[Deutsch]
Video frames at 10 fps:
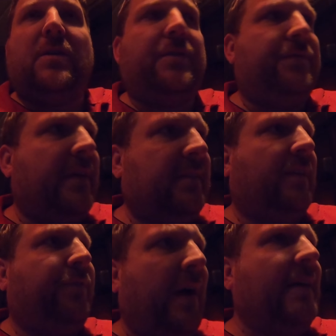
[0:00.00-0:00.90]
ich euch, was
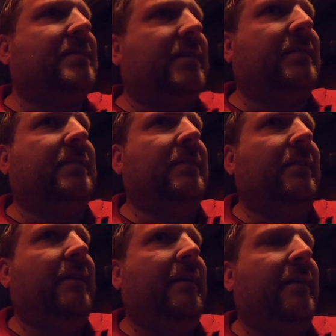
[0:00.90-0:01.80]
jetzt Phase ist.
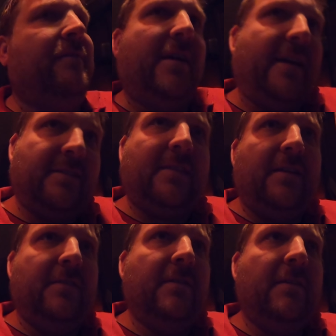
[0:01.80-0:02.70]
Weil
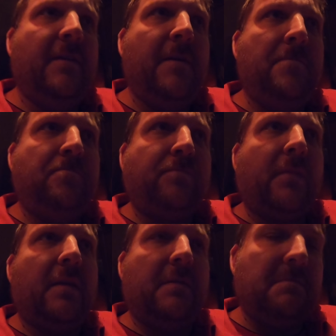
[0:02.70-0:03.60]
gestern
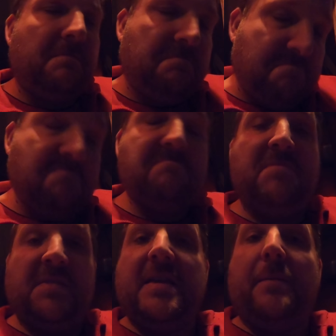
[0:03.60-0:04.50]
ein
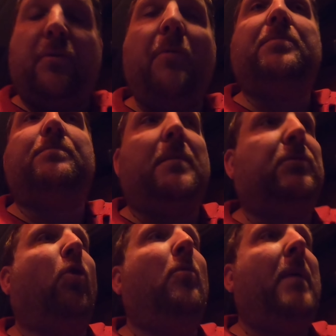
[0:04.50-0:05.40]
bisschen abrupt beim
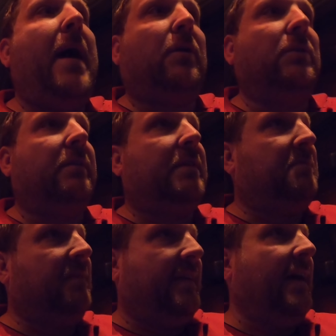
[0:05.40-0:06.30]
Turmmarkt und jetzt
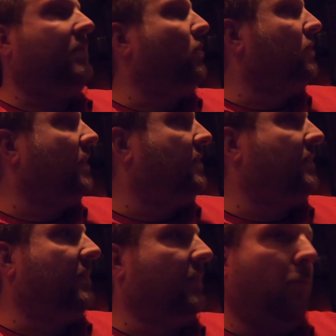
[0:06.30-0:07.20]
gibt es einen Cut und ich
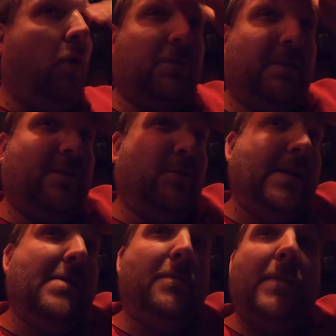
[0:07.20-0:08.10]
sitze morgens um 6 Uhr
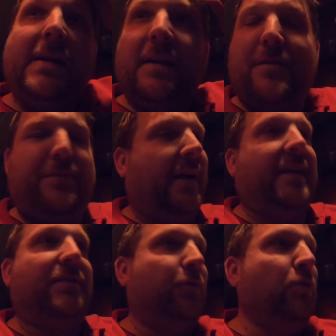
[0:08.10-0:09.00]
im LKW, fahre in
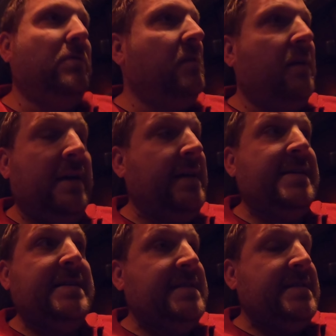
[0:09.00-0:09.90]
den Süden.
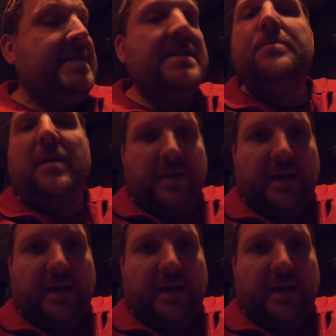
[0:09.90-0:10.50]
Äh, machen wir